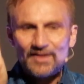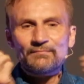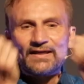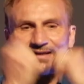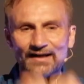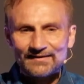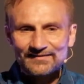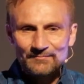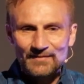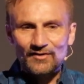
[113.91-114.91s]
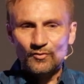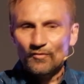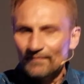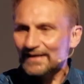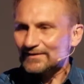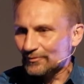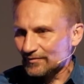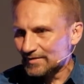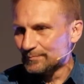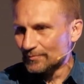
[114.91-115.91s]
mais car tes mains ouvertes
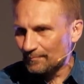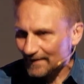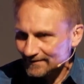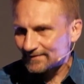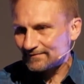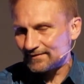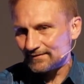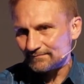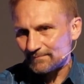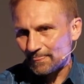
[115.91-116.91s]
aussi pour partager.